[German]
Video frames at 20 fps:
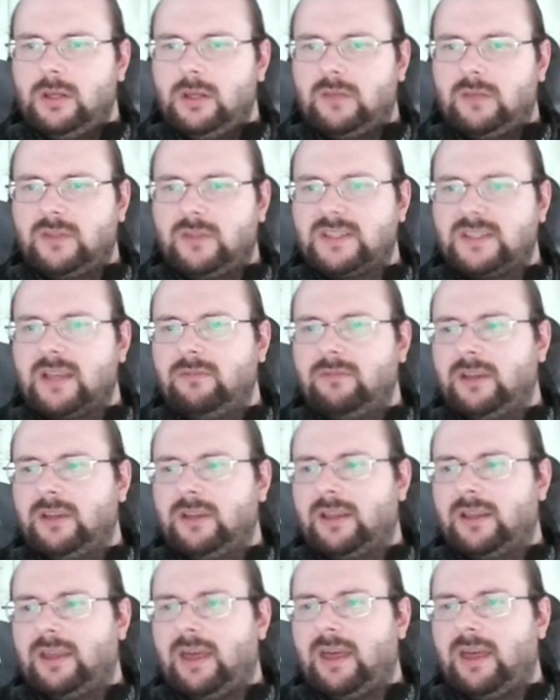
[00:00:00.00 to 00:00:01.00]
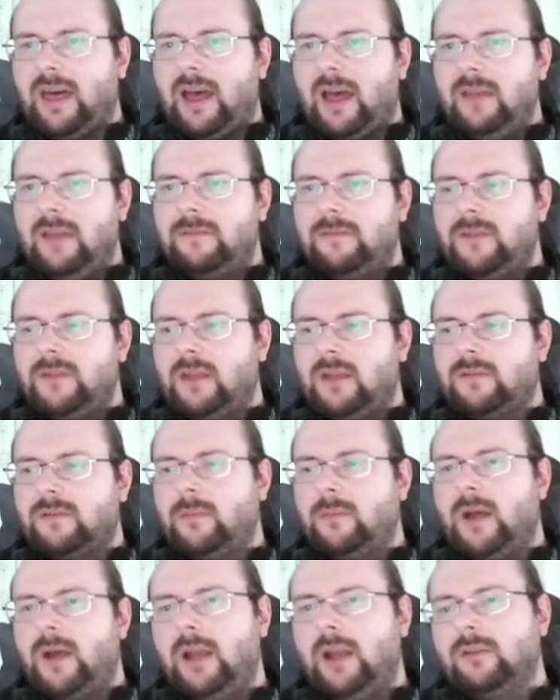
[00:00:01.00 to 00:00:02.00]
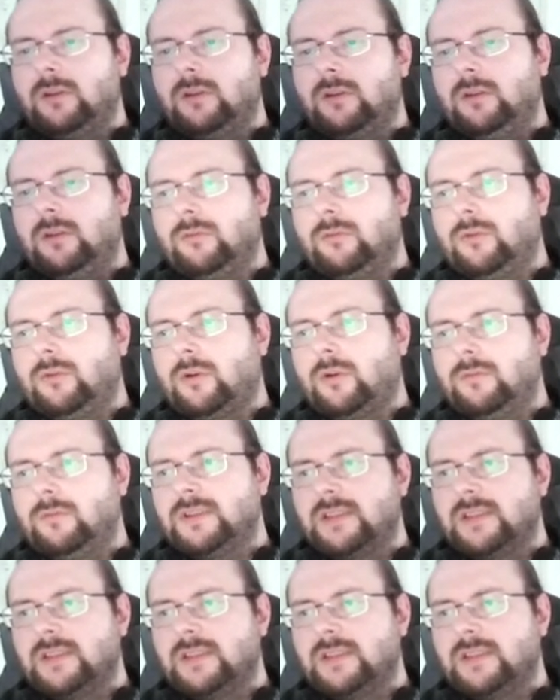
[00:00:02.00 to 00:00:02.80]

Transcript: Ich würde sagen, wir greifen einfach mal an und gucken,